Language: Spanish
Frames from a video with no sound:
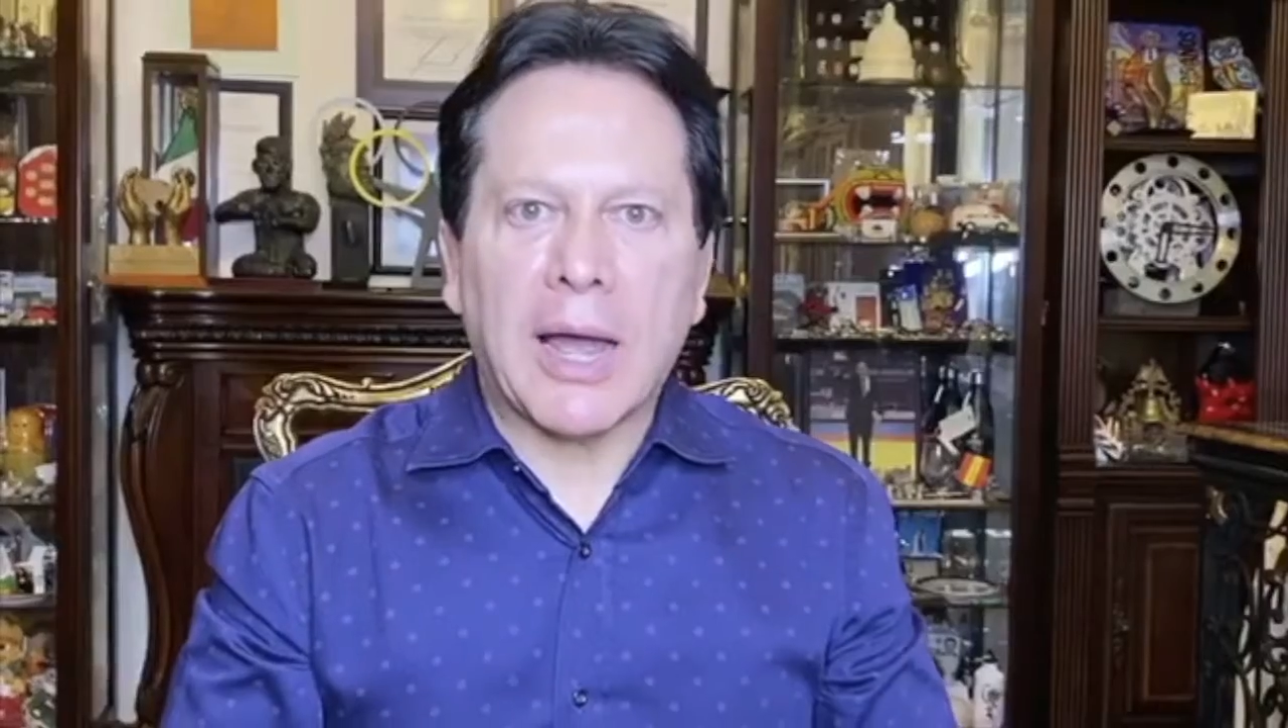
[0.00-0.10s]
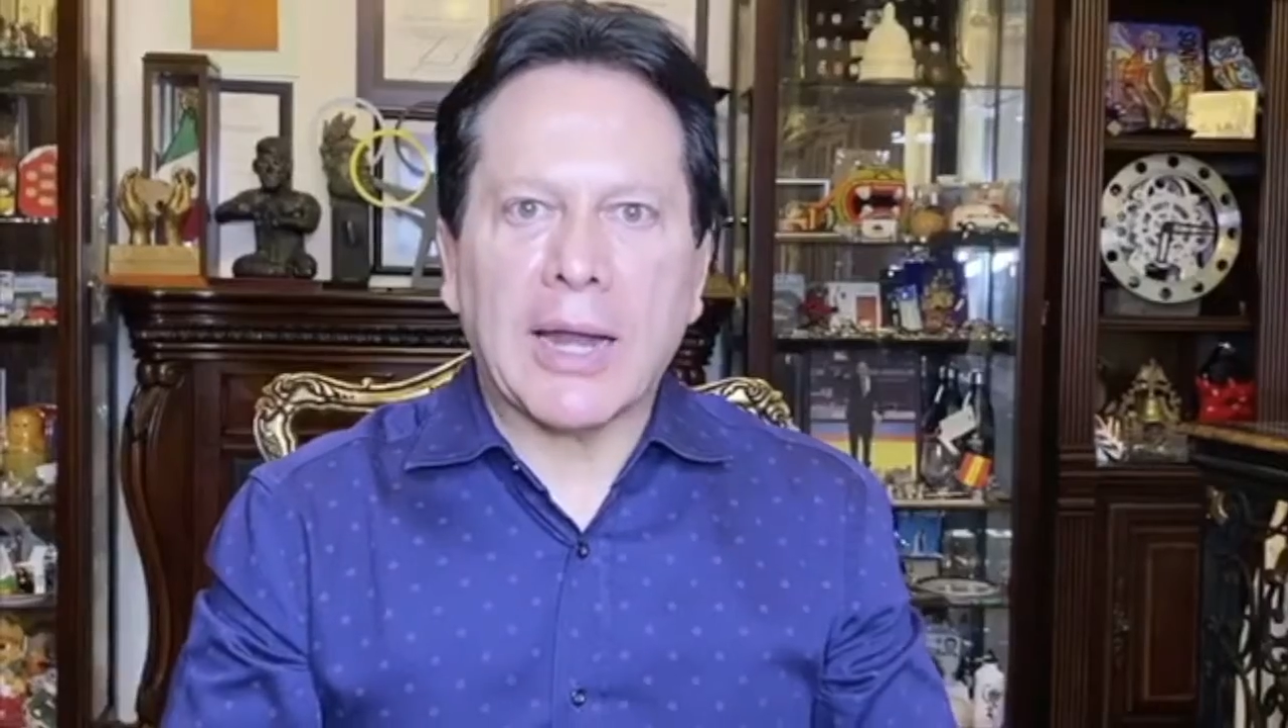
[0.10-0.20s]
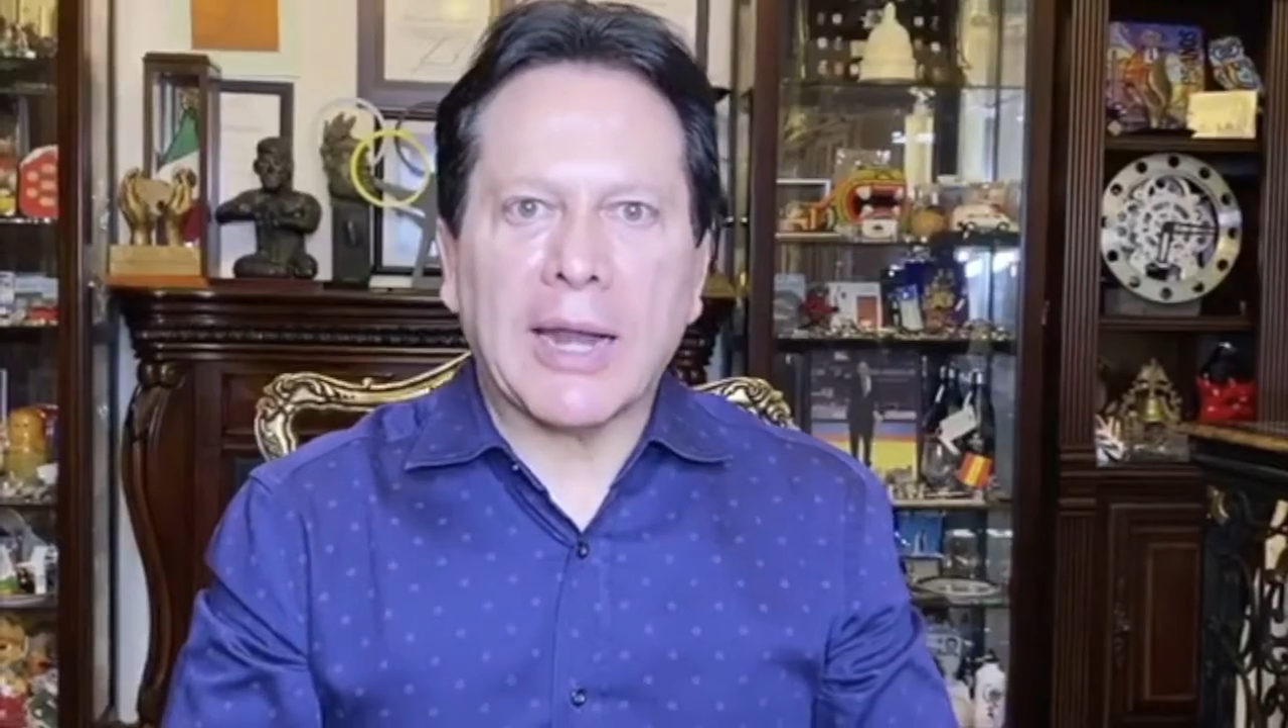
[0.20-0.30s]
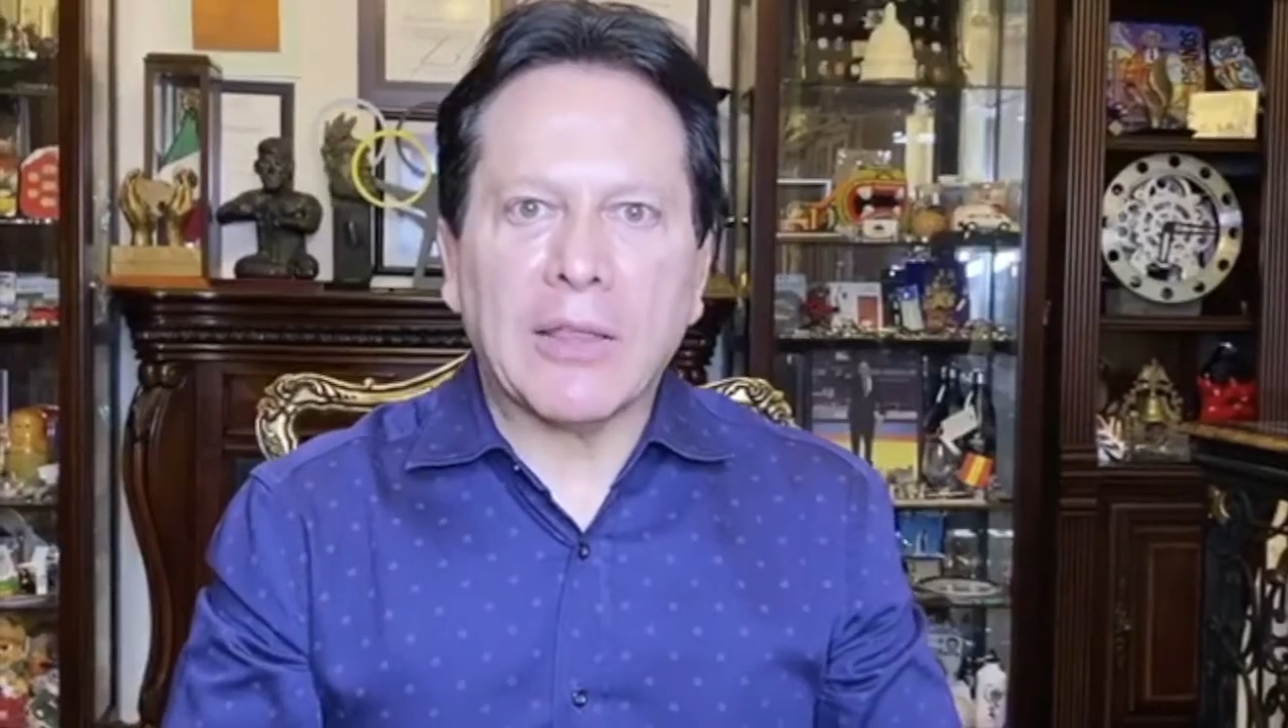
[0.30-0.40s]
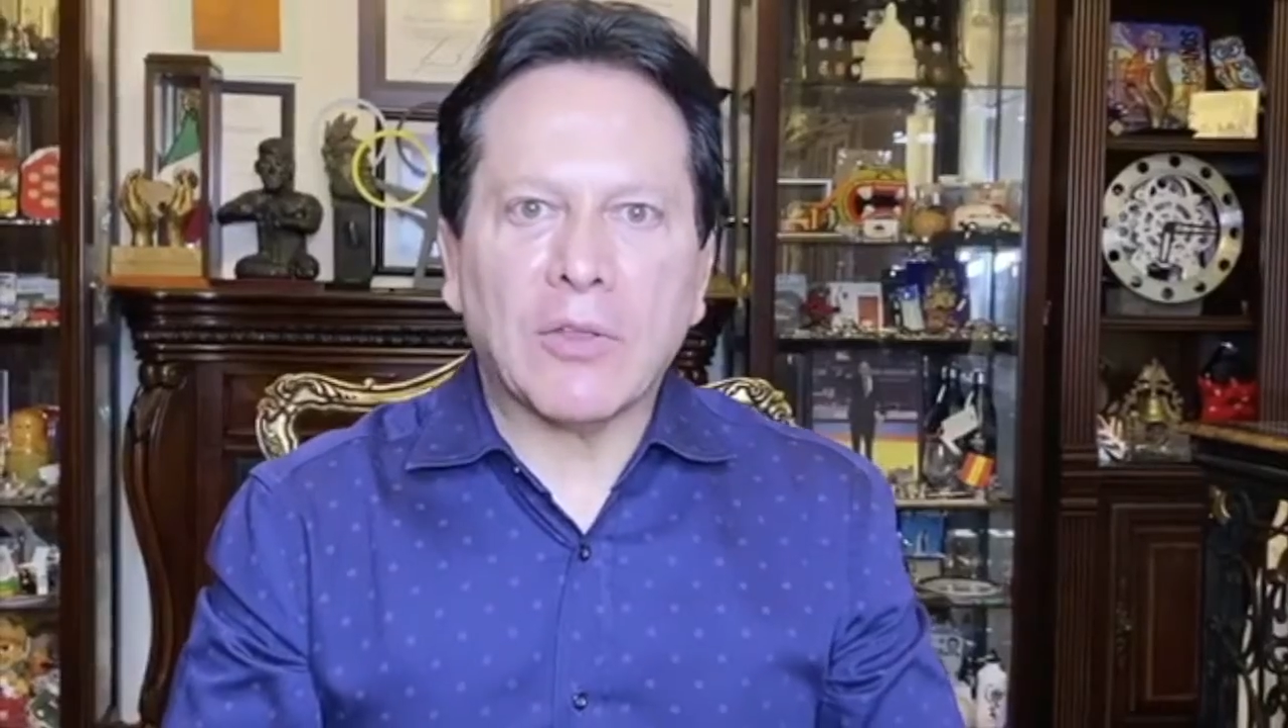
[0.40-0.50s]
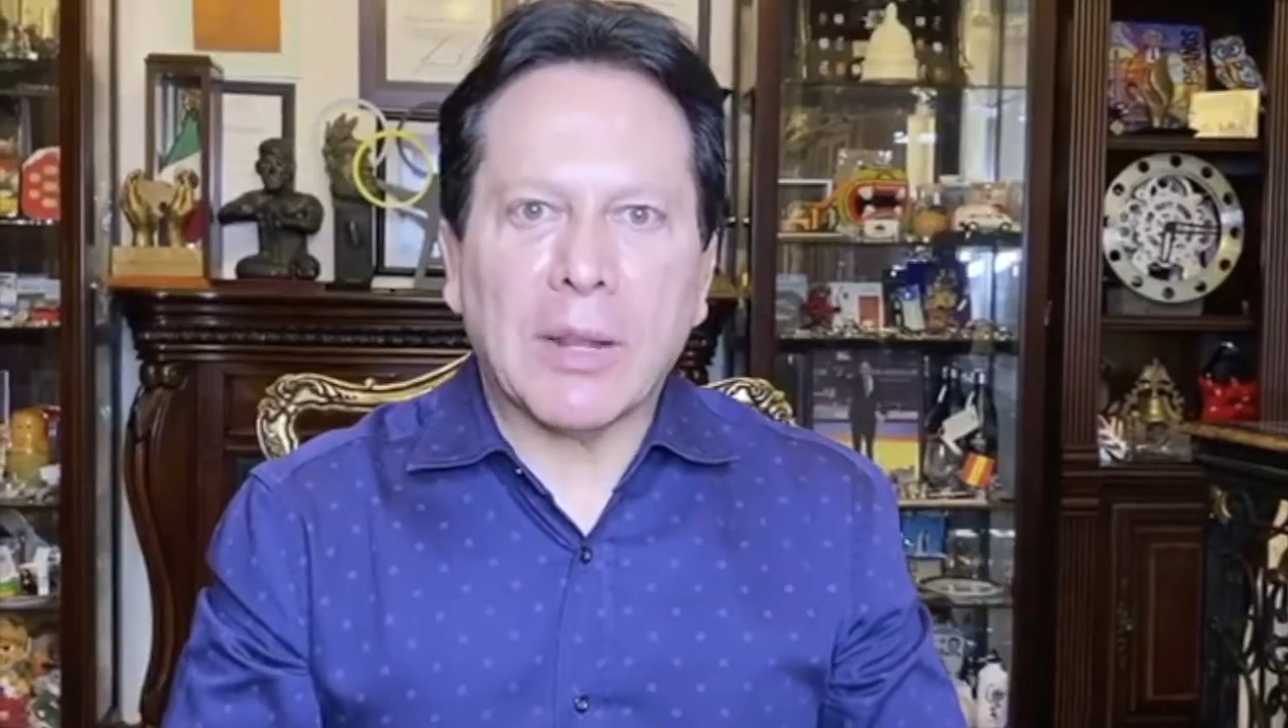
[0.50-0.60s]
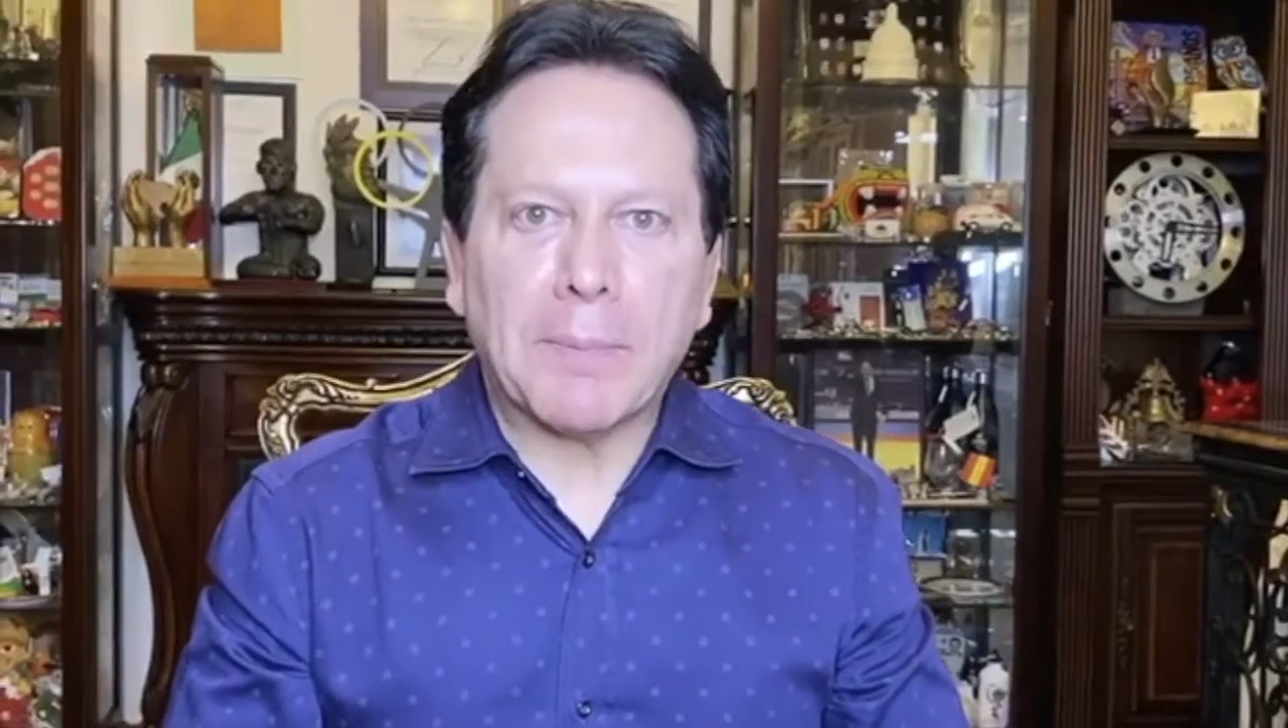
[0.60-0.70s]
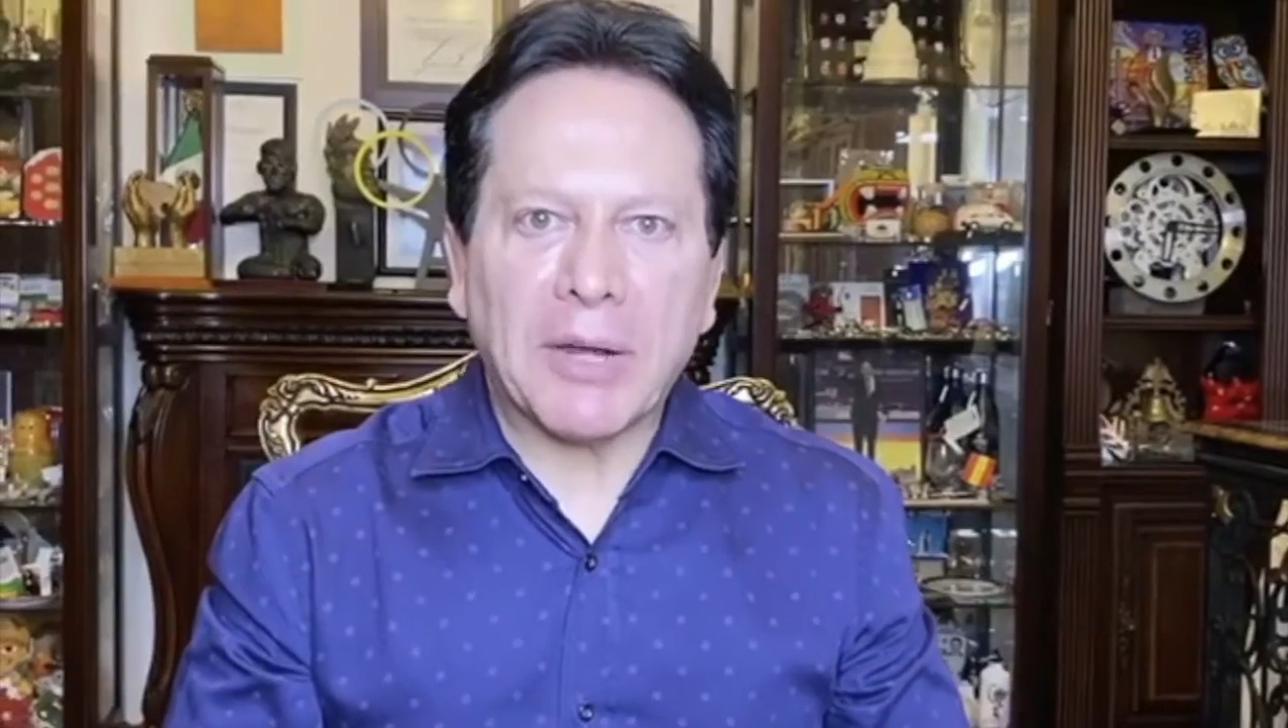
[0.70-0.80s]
al lado del